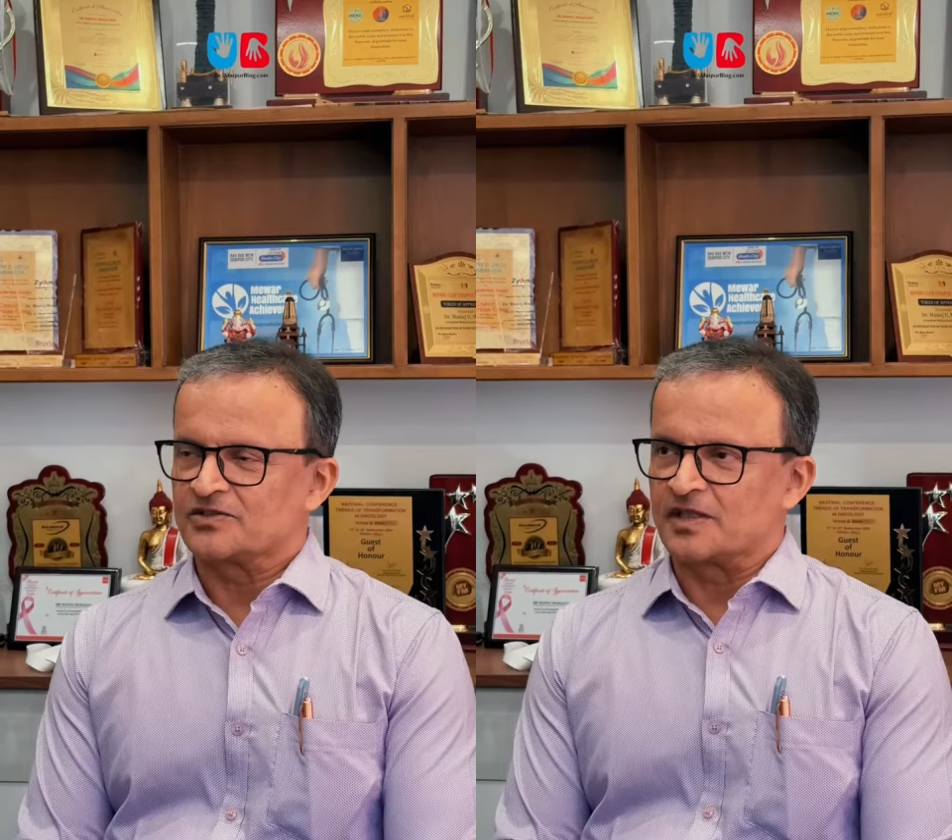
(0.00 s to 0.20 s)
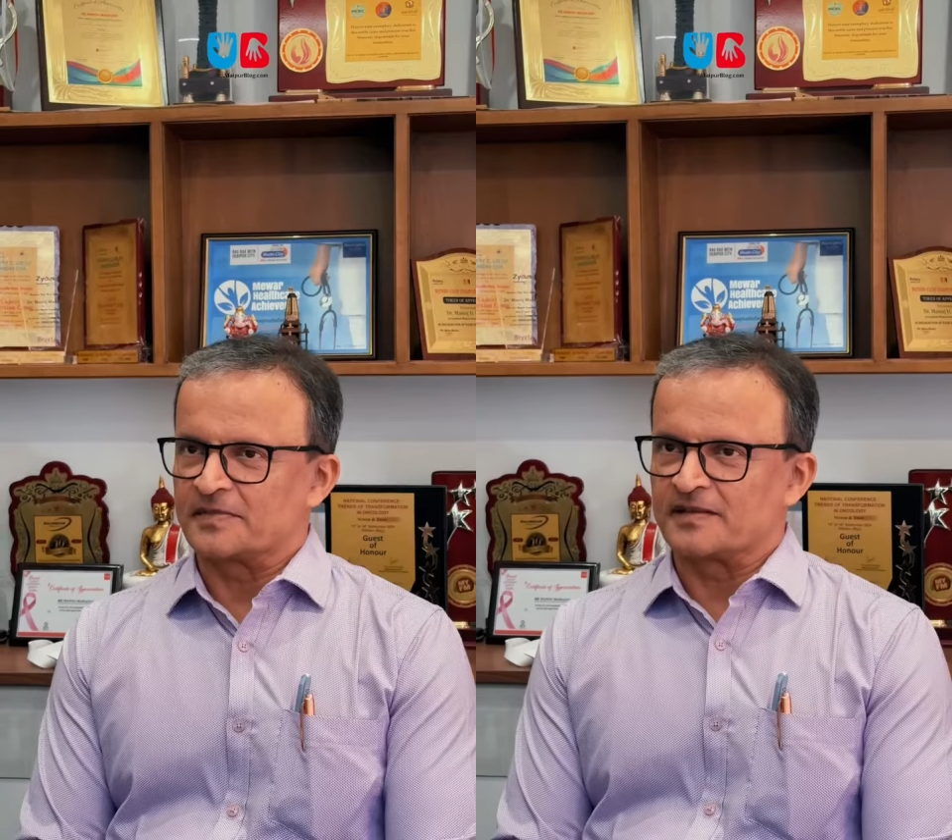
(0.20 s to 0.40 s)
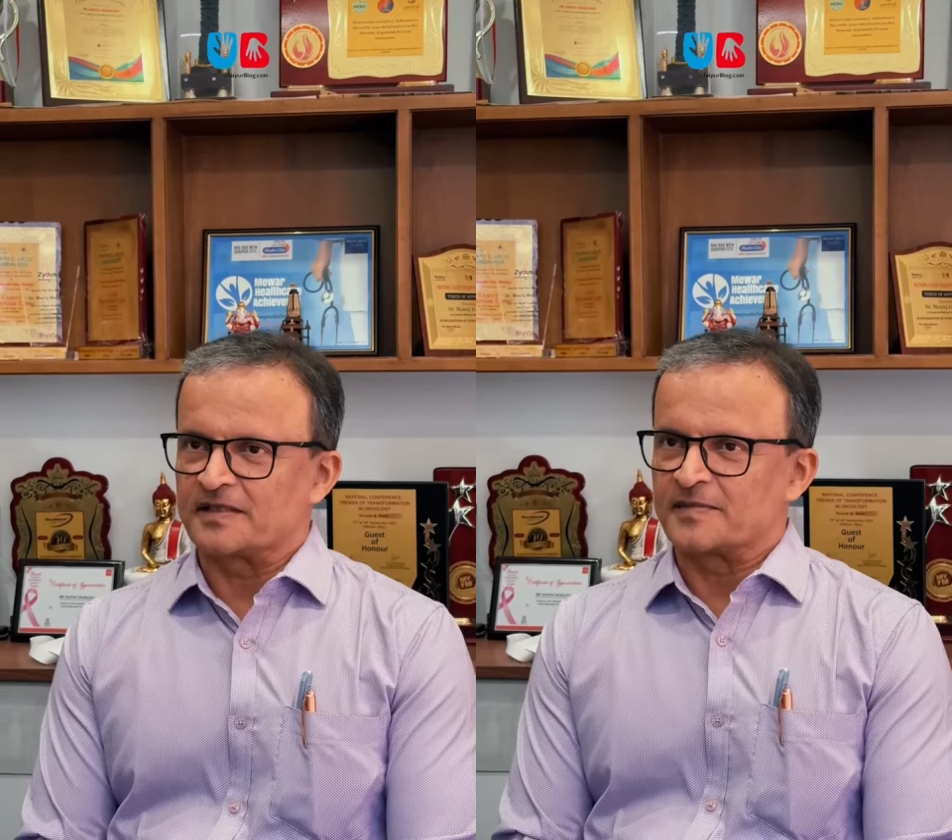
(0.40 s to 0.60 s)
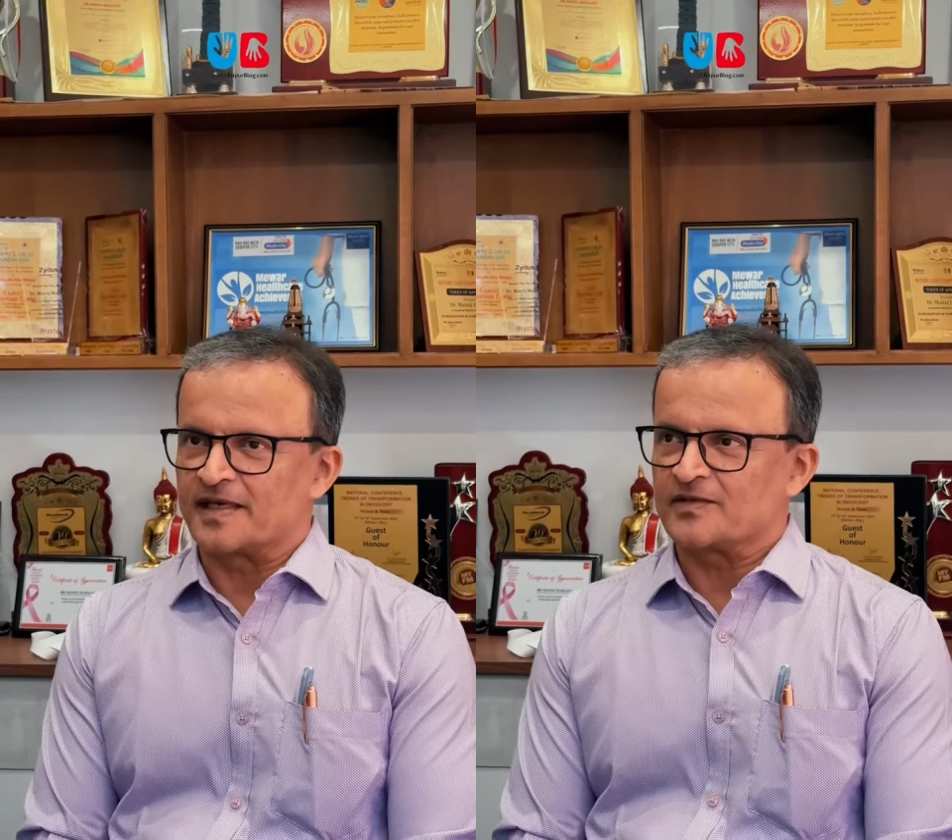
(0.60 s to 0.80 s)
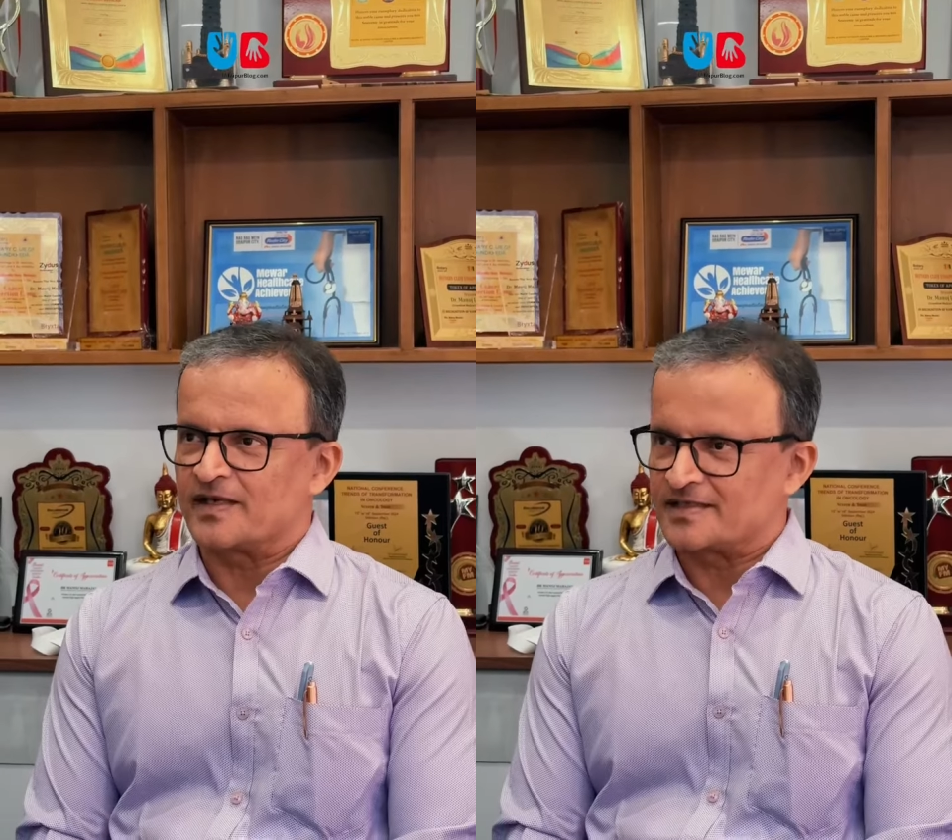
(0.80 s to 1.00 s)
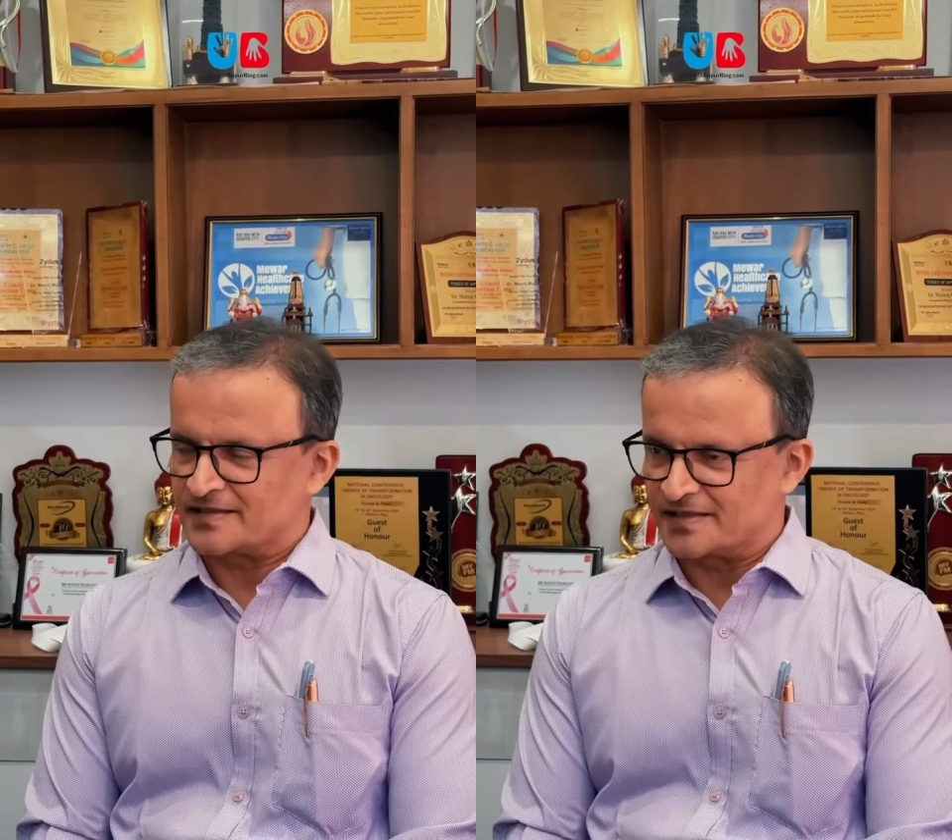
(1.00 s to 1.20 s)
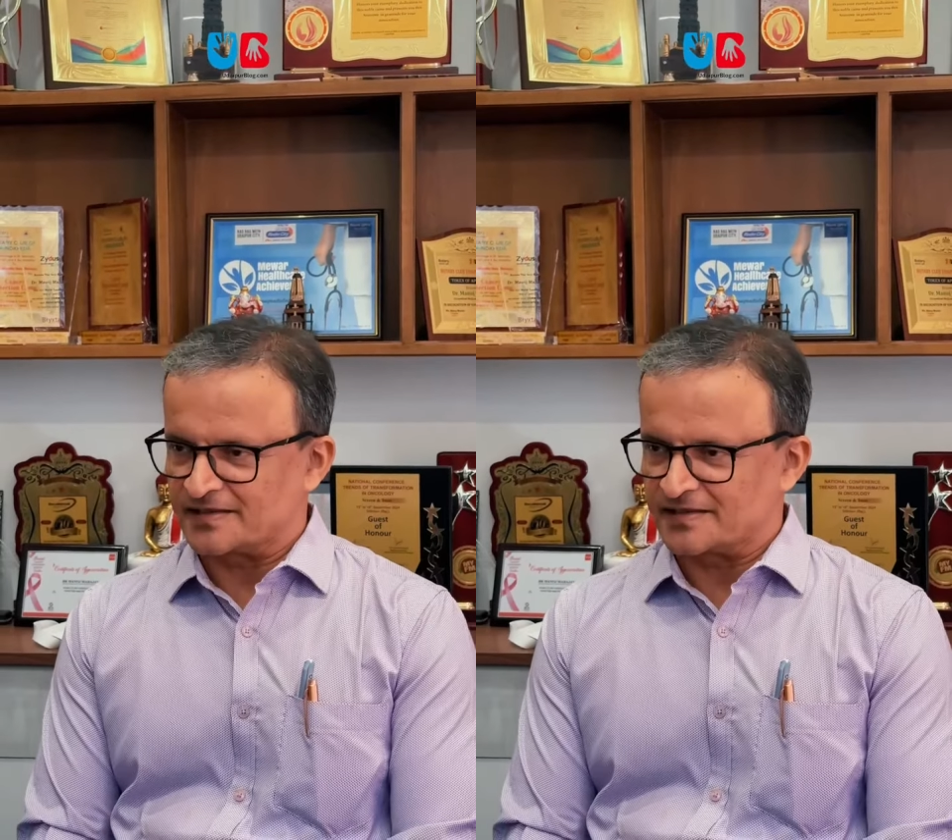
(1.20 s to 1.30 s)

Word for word: जो अहमदाबाद में आए वहाँ से